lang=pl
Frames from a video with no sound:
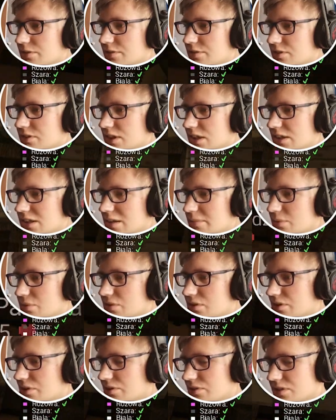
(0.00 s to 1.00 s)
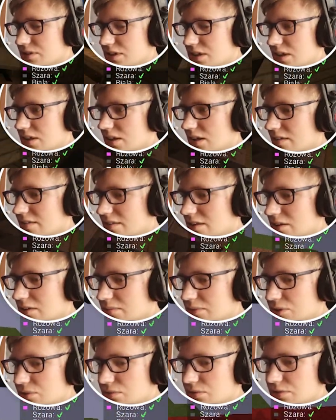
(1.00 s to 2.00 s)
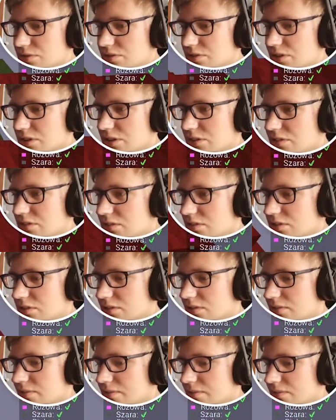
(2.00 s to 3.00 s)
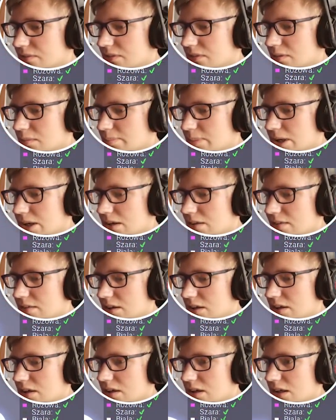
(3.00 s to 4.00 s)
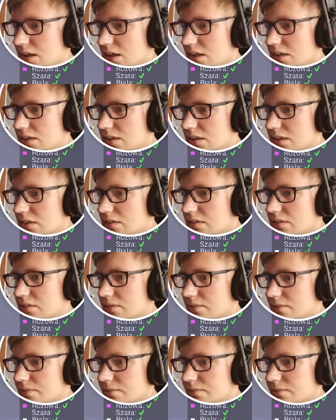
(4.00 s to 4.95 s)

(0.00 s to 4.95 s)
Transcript: odcinek nie był krótki, a sami łóżko niszczy. Pajacerka jak nic.